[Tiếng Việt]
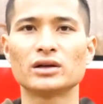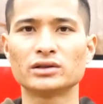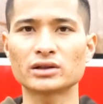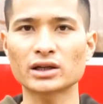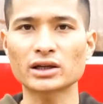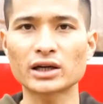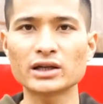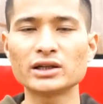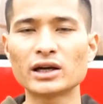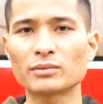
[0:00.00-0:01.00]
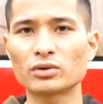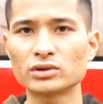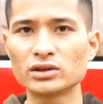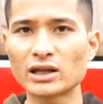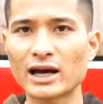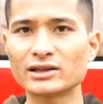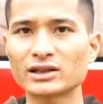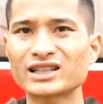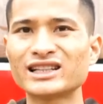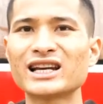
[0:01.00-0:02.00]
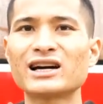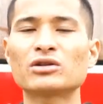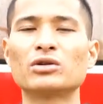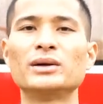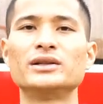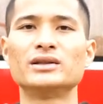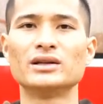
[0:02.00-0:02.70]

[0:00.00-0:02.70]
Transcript: những cái kinh nghiệm cũng như là những cái kỹ năng của mình